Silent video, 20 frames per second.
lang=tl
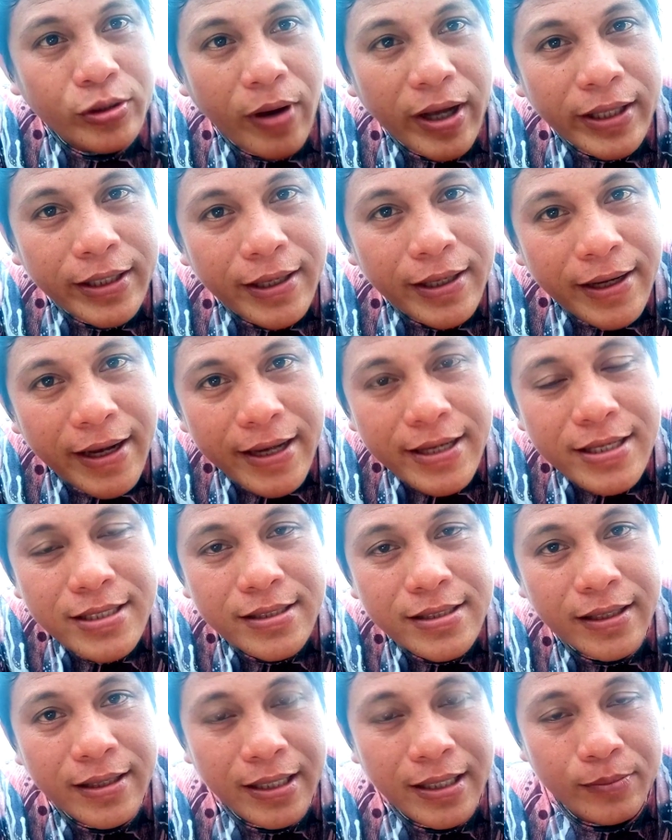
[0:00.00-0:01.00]
Hello guys,
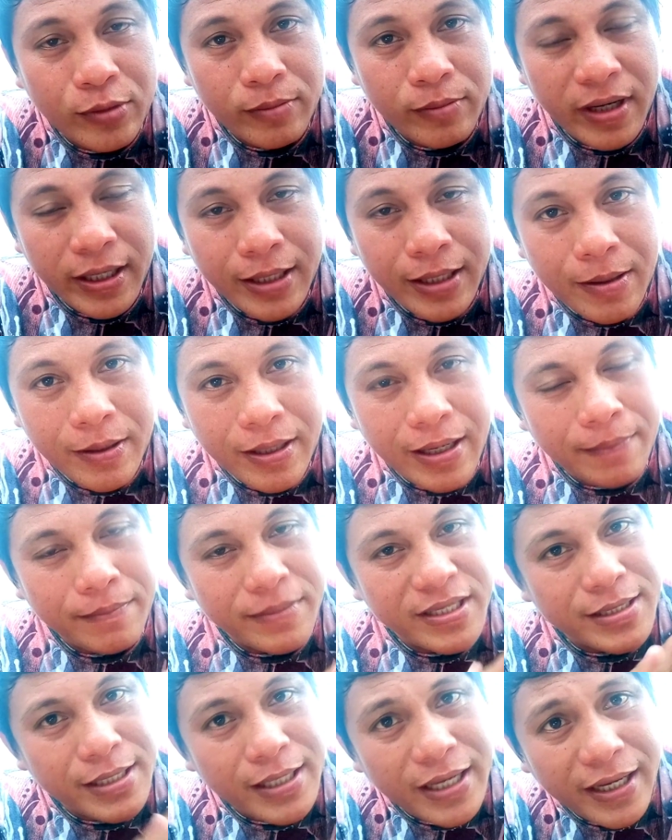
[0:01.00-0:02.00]
sana naman maging
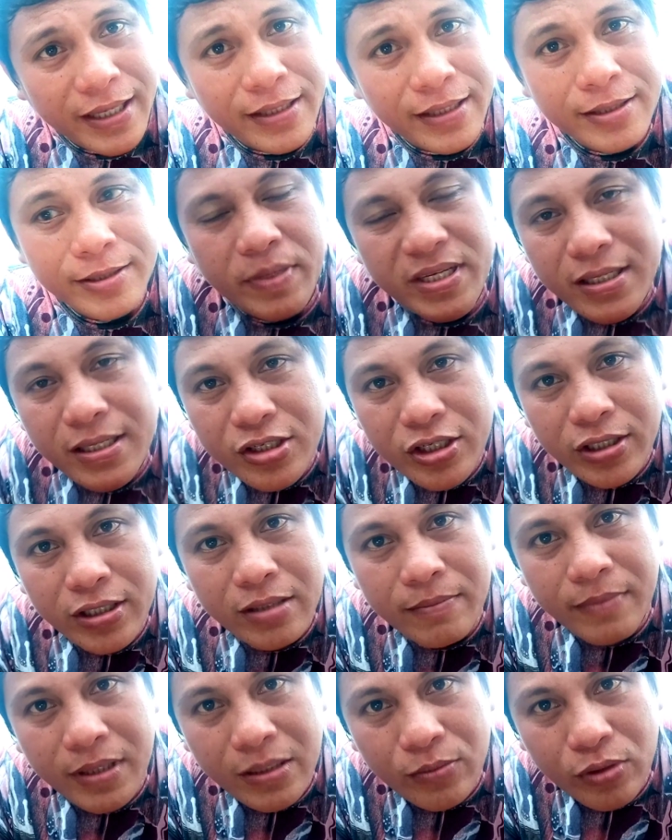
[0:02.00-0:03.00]
kambisihan. Sinsya na
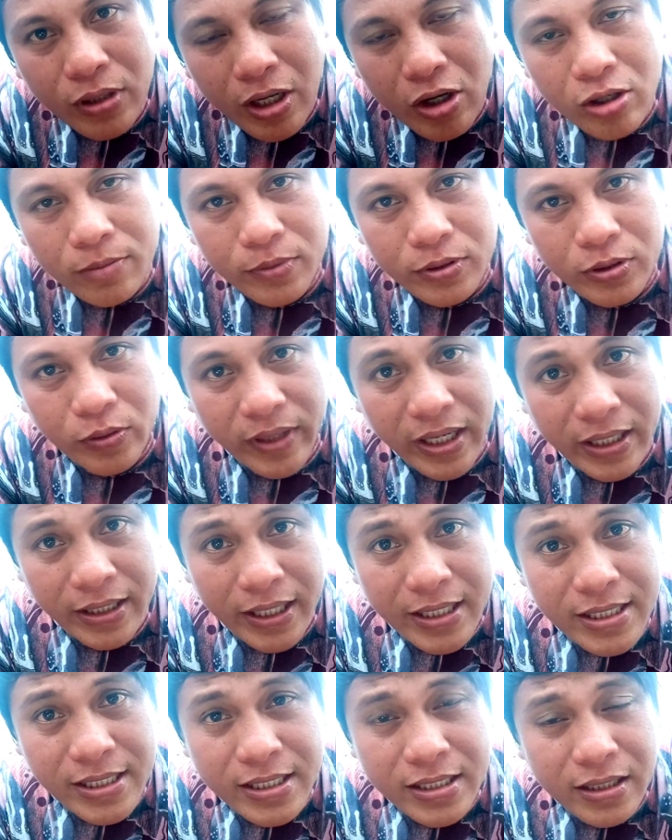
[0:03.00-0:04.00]
iba naman nakaupo doon rin
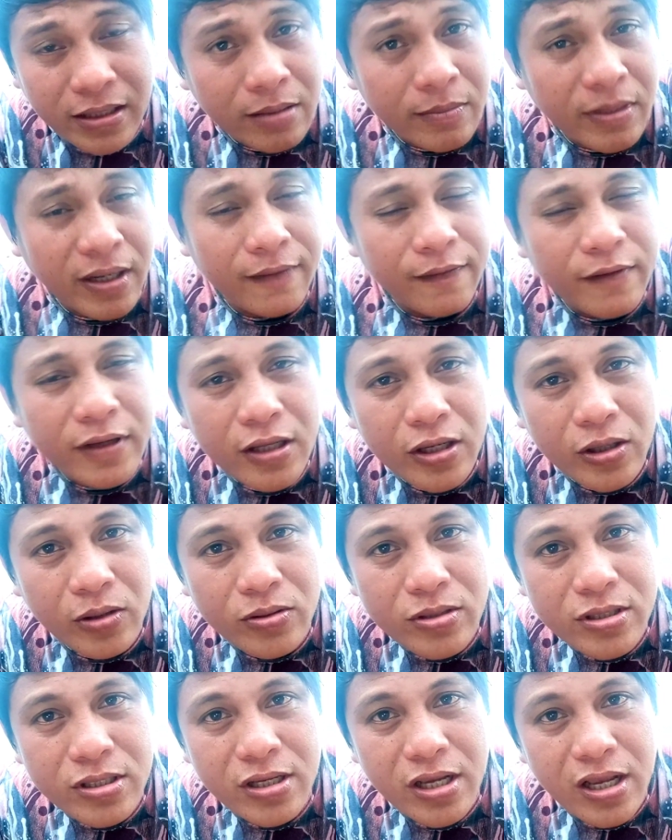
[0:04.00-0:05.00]
nakasansar ang mga
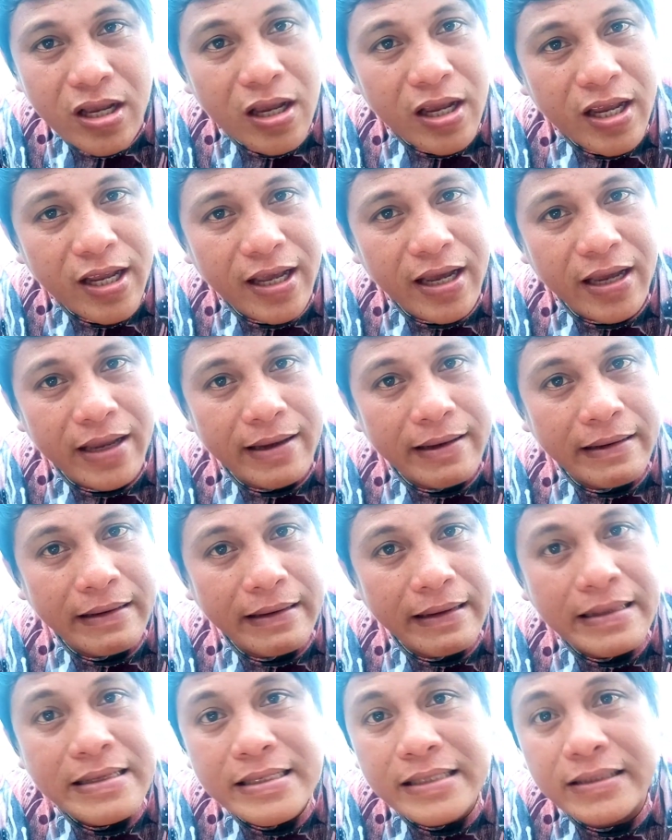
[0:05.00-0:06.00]
videos.
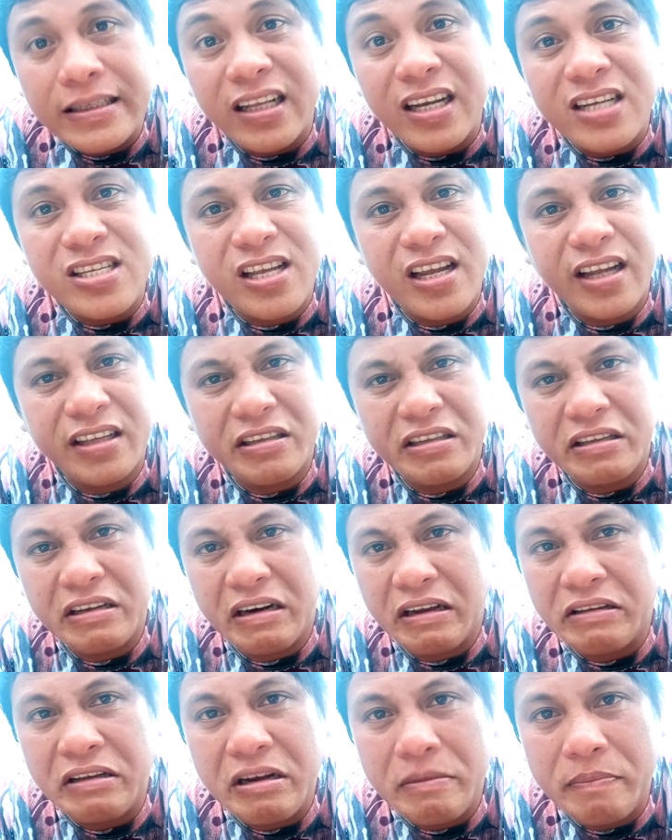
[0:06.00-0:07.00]
Kay, ang signal kasi nga
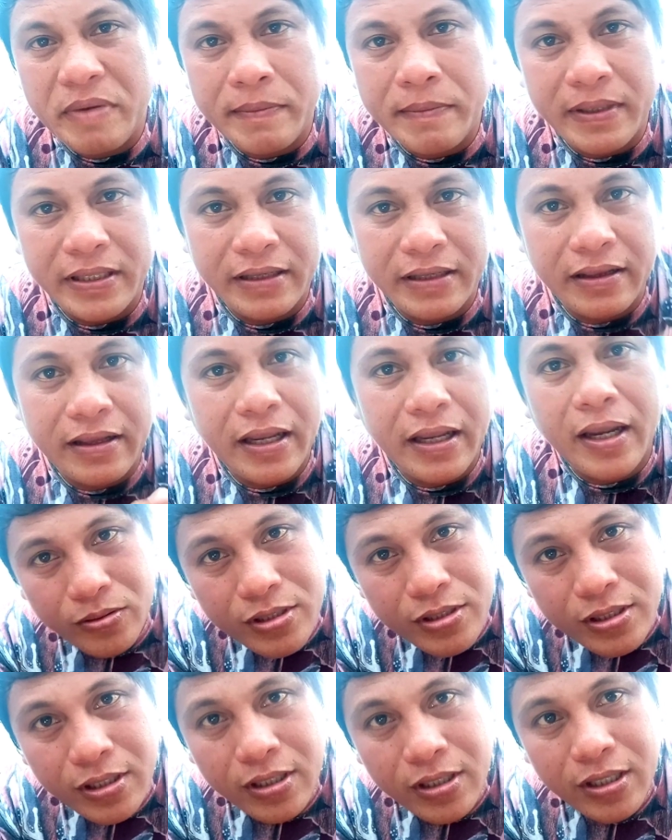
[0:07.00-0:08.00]
dire-dire permanente.
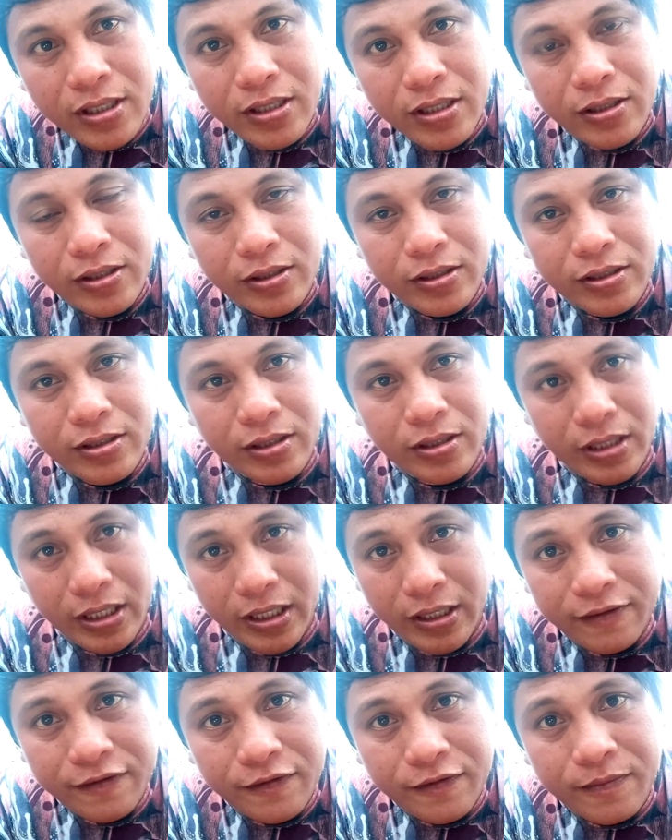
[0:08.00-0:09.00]

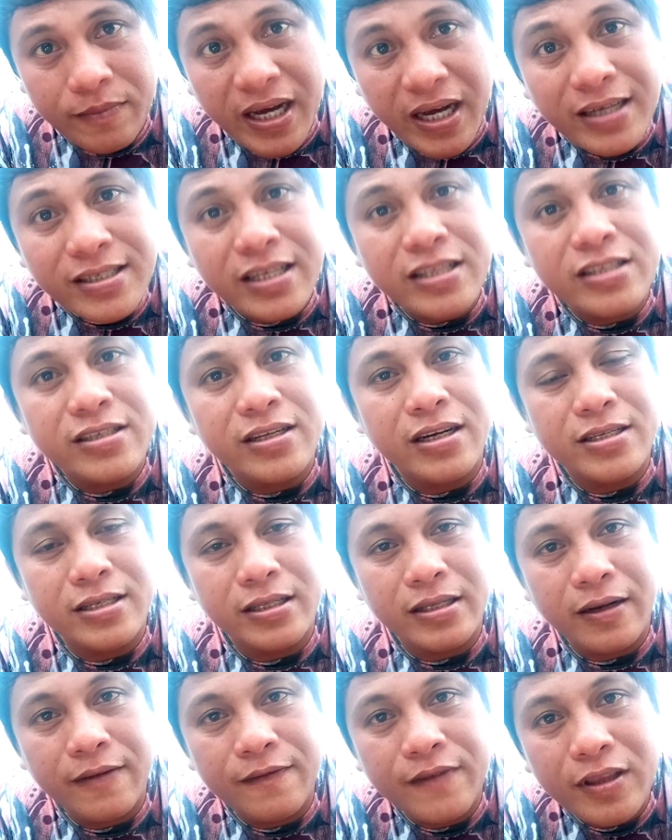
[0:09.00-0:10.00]
If makasansar sa
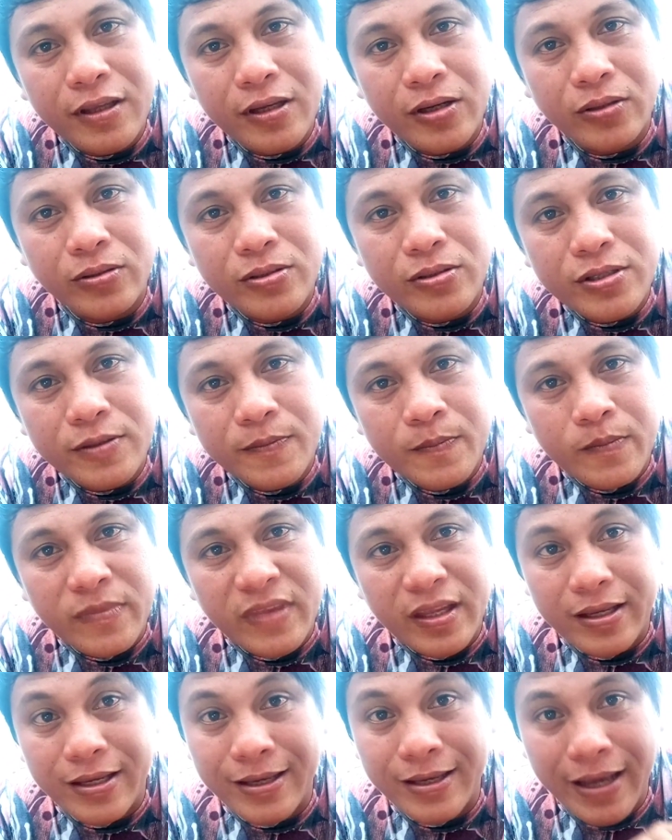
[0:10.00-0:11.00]
mga videos,
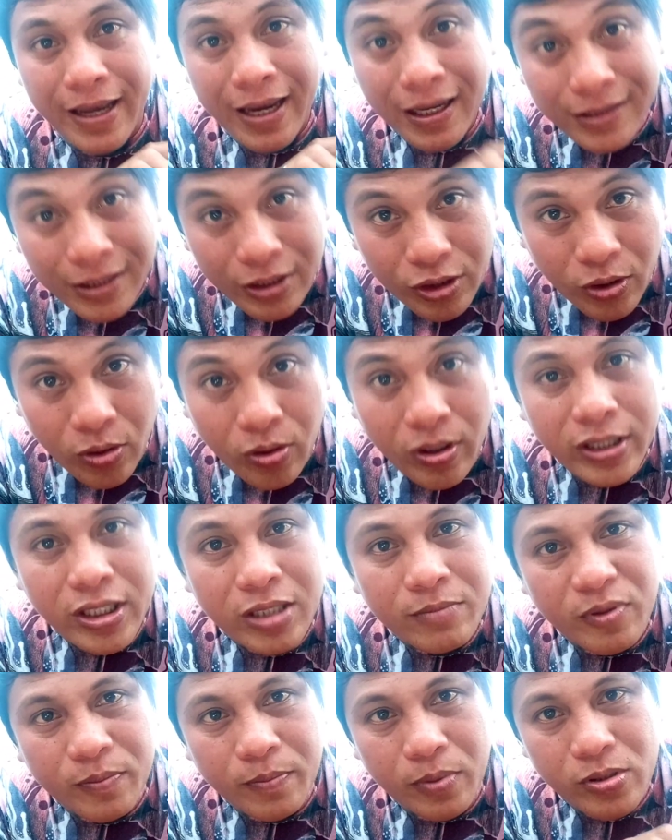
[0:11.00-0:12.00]
i-edit ko nga
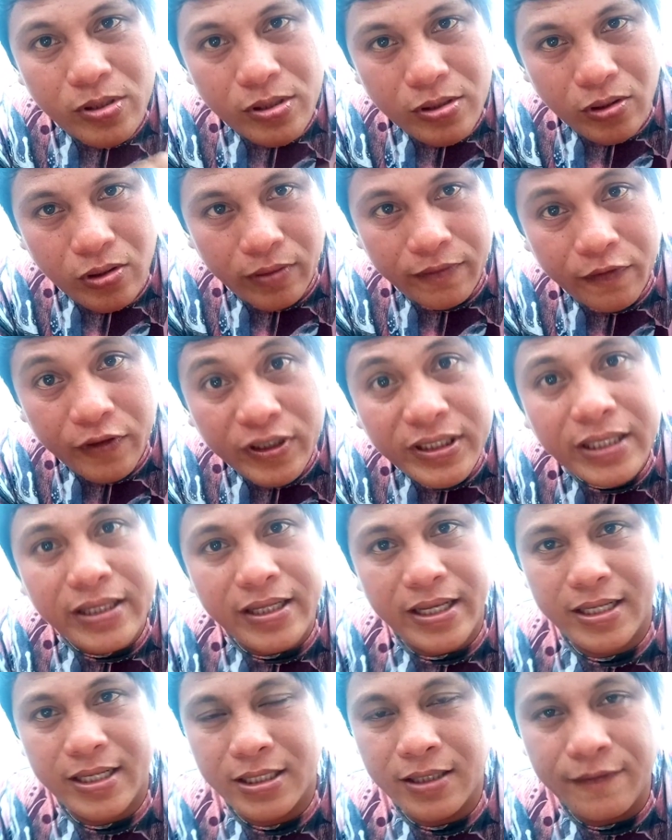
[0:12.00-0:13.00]
nagpo-post ko for the
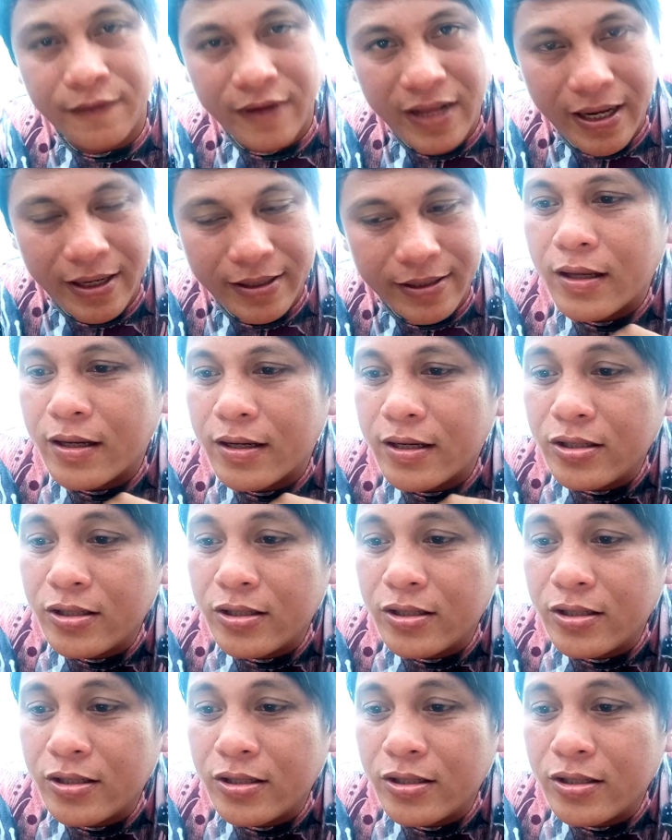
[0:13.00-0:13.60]
next vlog.